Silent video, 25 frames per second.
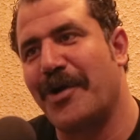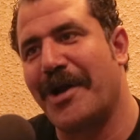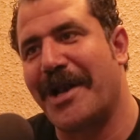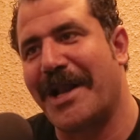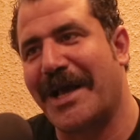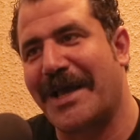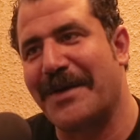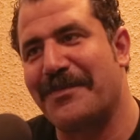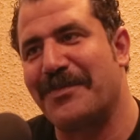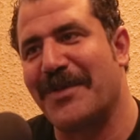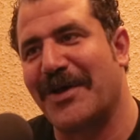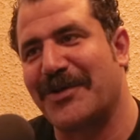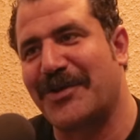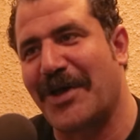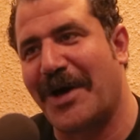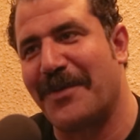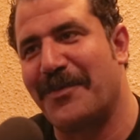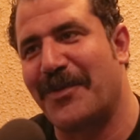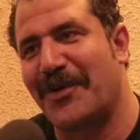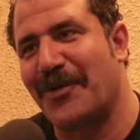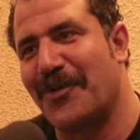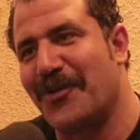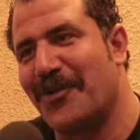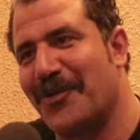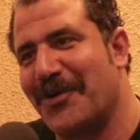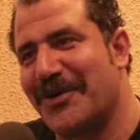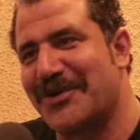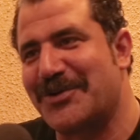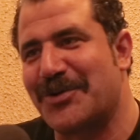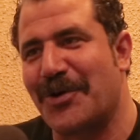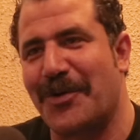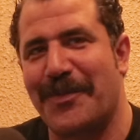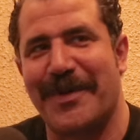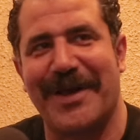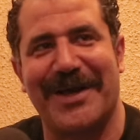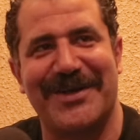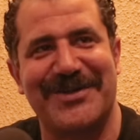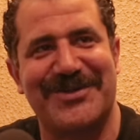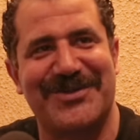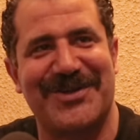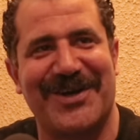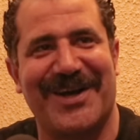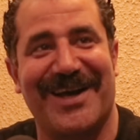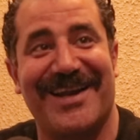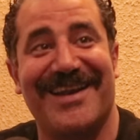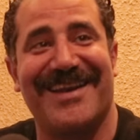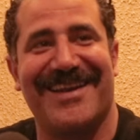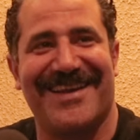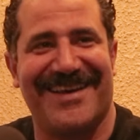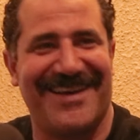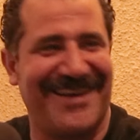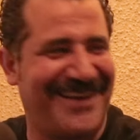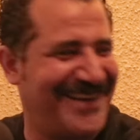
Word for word: لله جبنا تمر وشوبيا ان شاء الله